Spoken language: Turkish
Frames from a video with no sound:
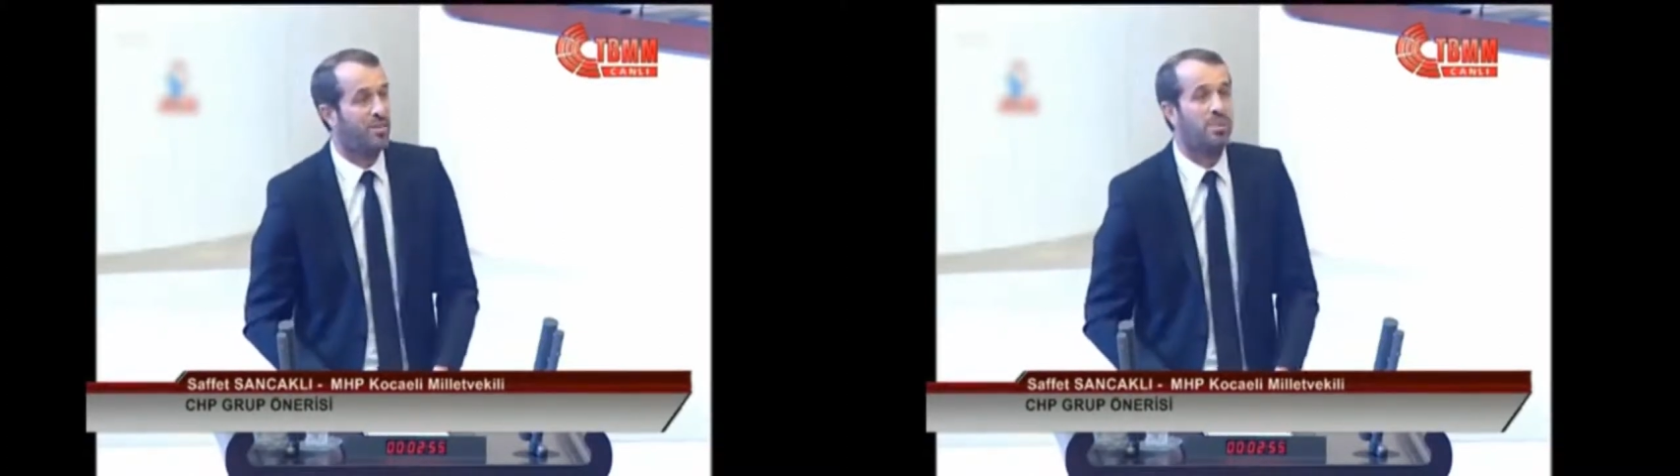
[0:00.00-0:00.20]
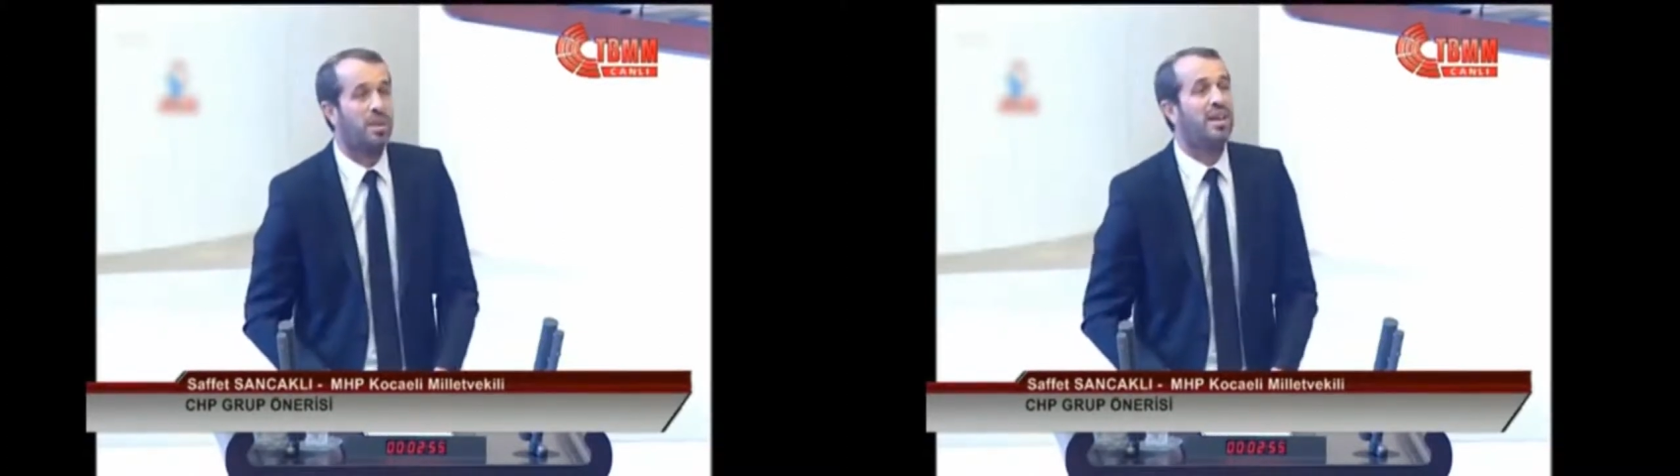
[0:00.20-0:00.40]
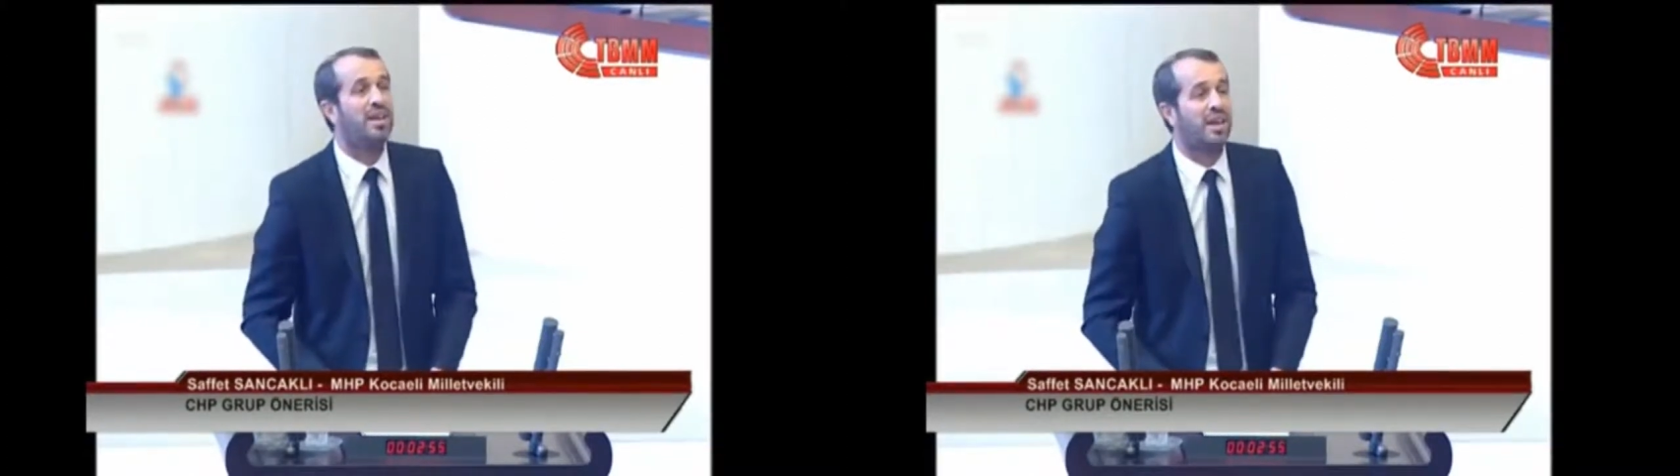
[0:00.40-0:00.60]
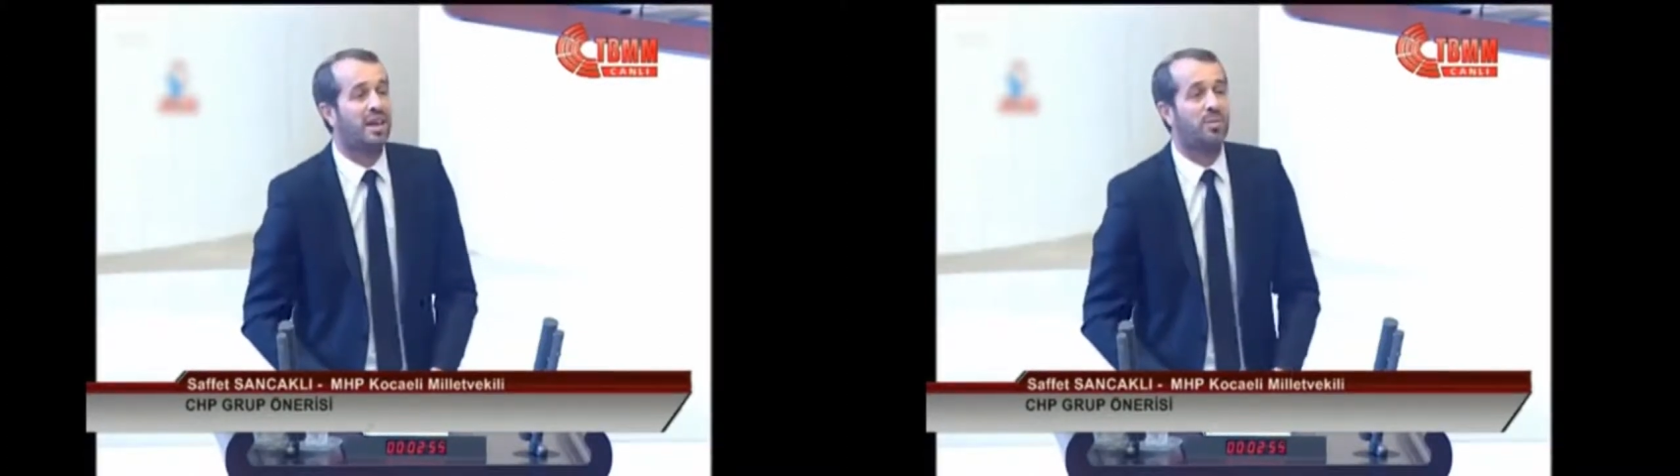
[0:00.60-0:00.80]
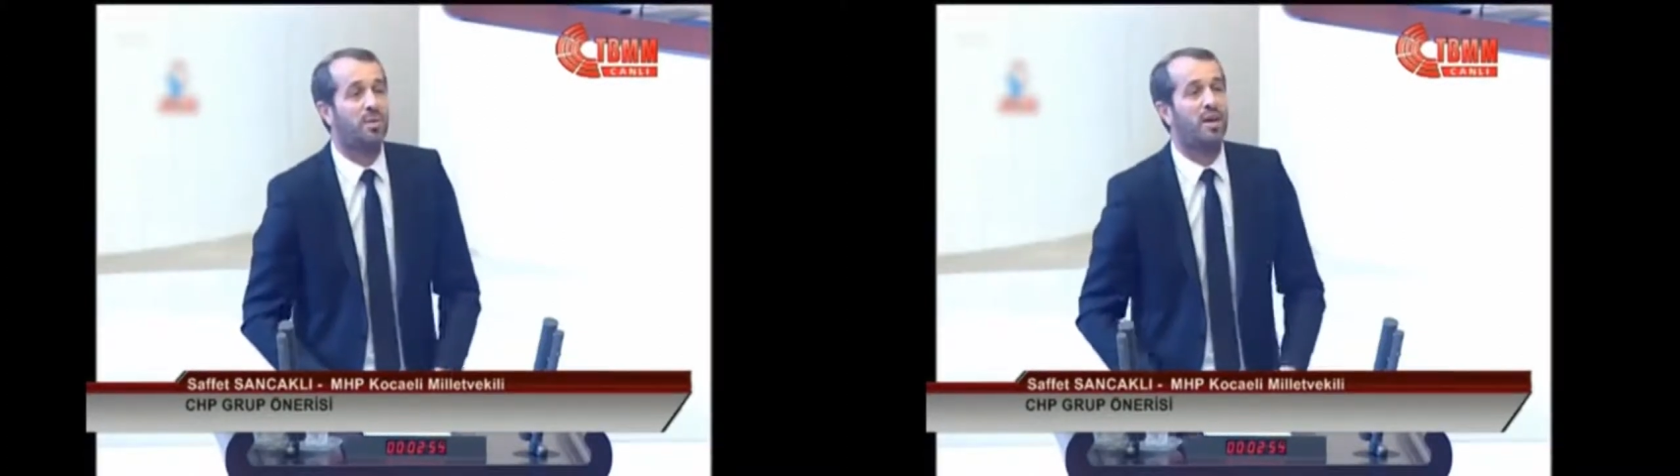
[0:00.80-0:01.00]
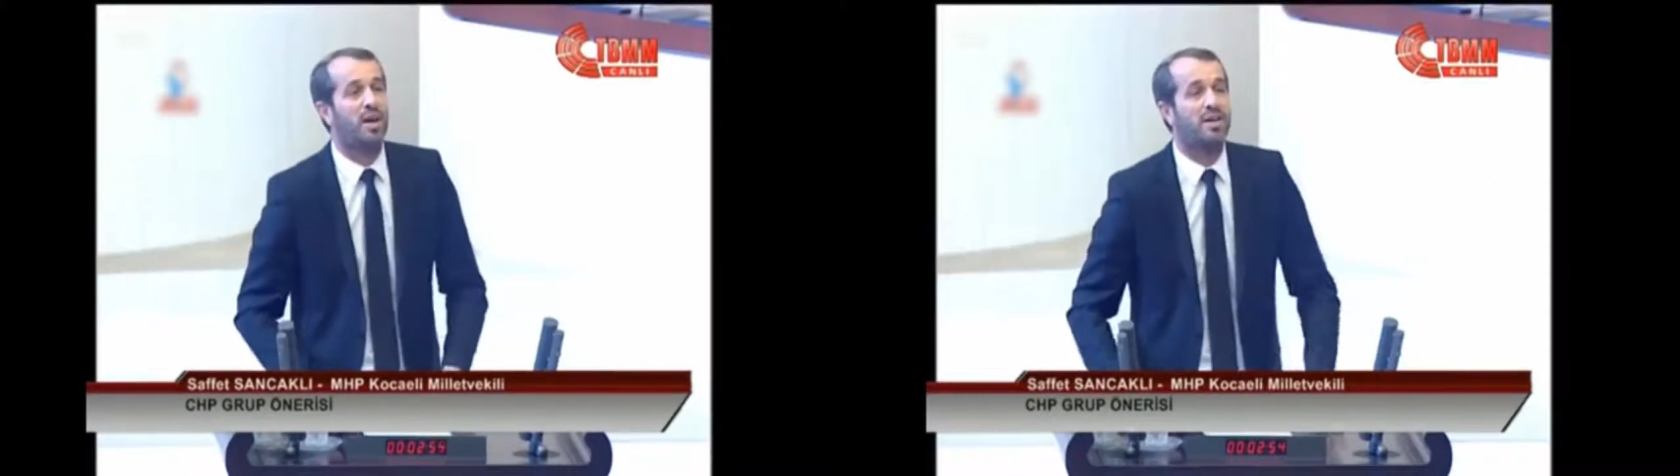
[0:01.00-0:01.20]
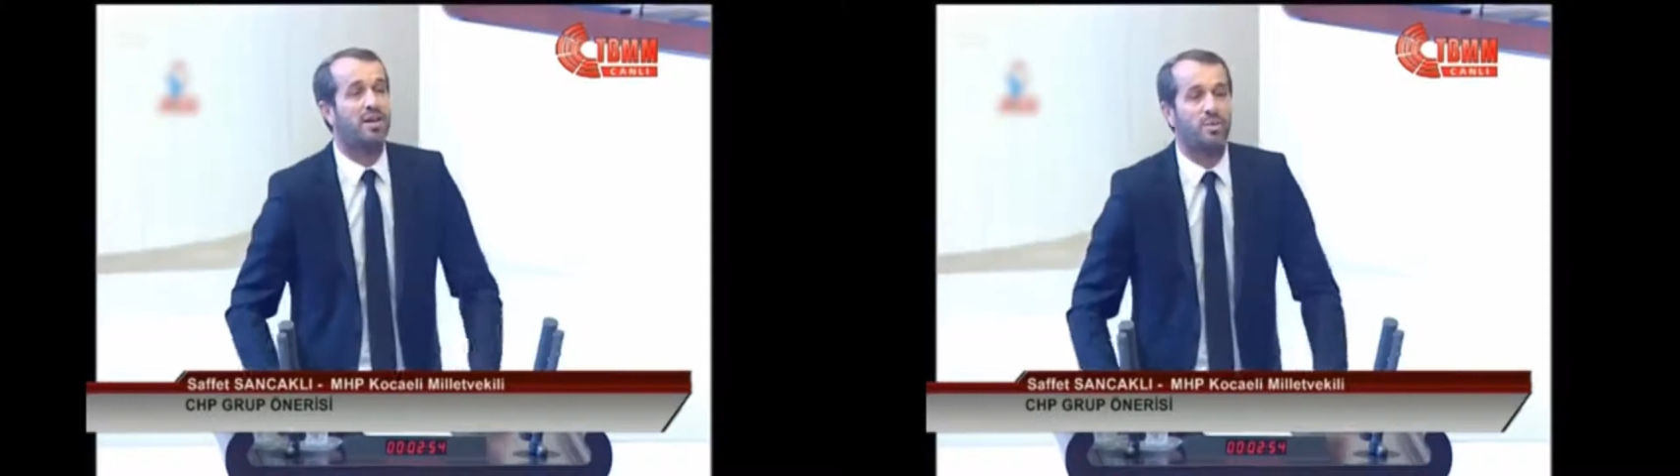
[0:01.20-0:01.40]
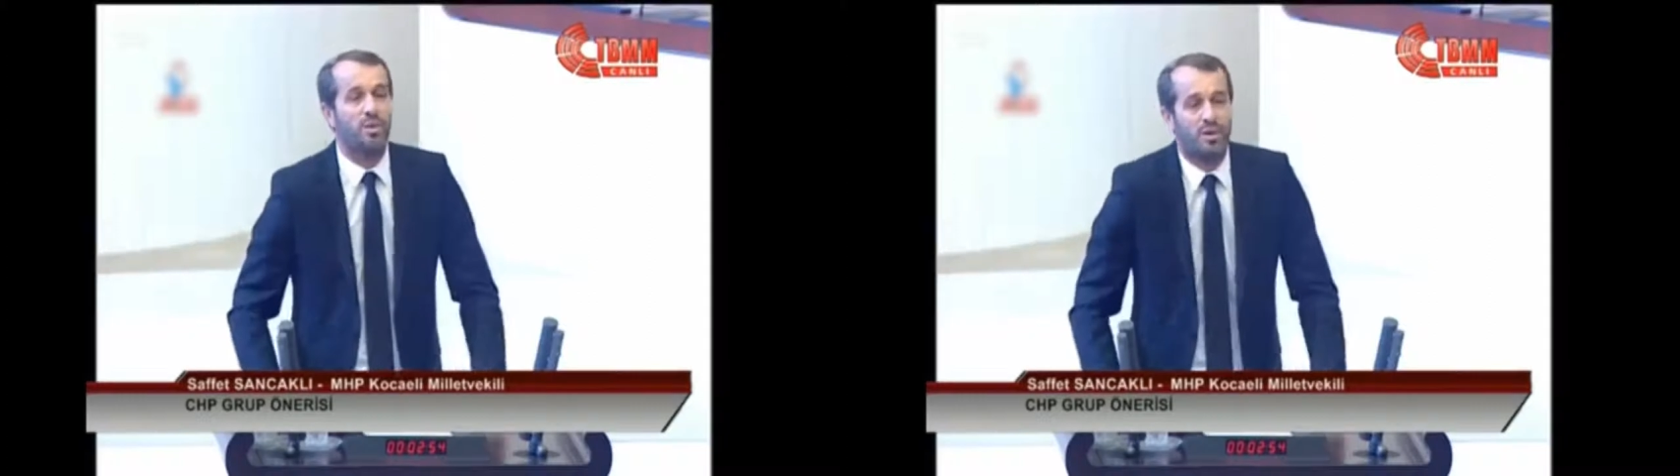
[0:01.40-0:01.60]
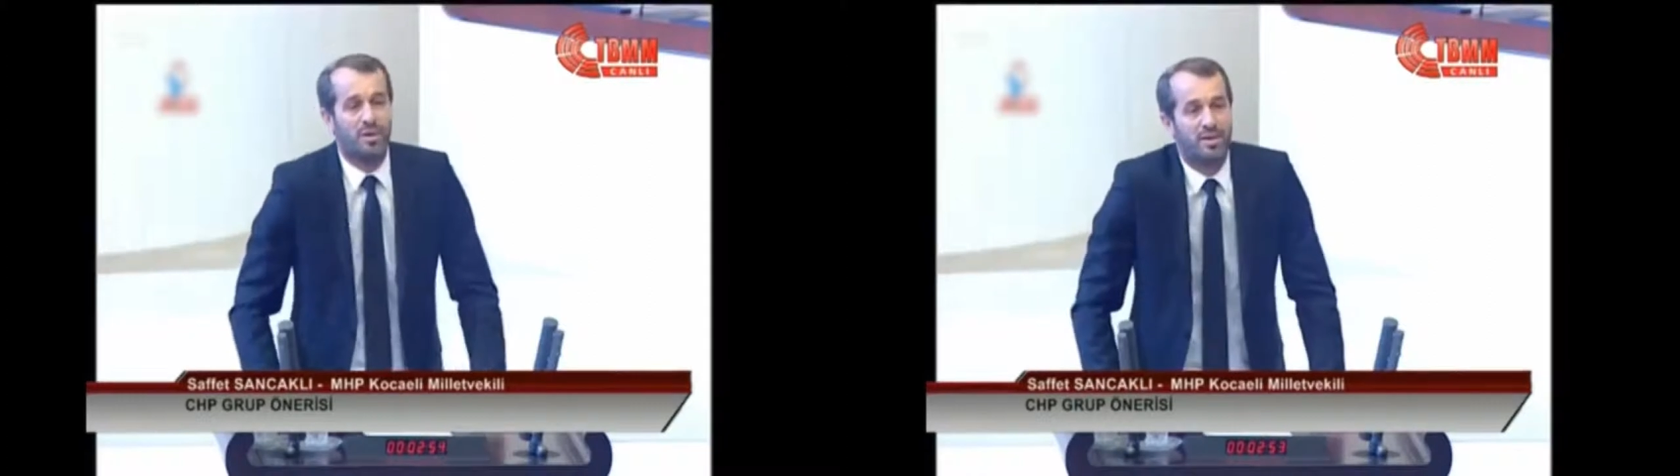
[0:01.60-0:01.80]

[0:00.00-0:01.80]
milli takımı bıraktım diyor.